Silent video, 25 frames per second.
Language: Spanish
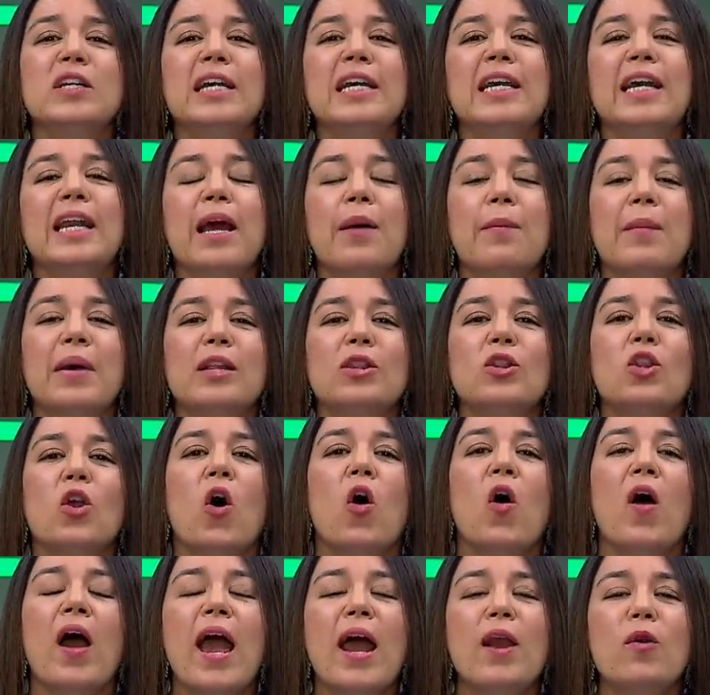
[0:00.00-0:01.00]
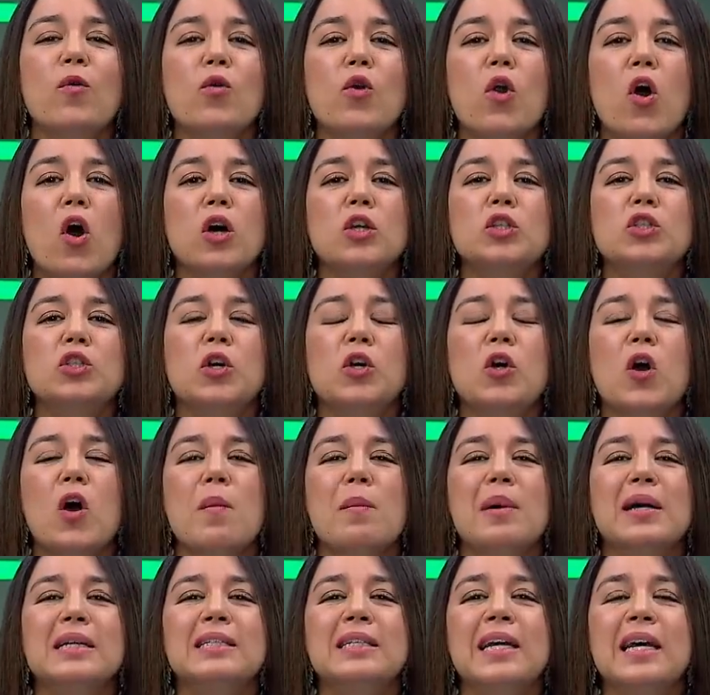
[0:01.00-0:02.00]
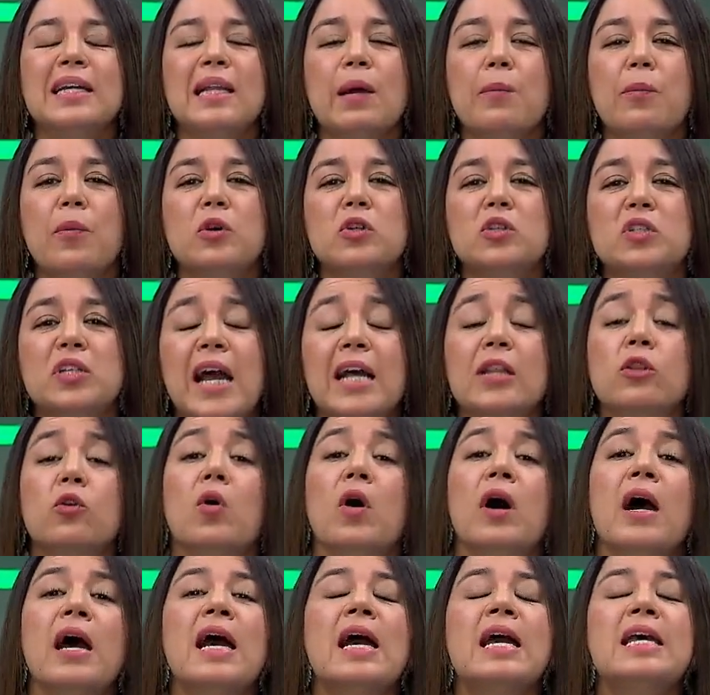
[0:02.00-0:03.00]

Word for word: se incrementó en un 8,7%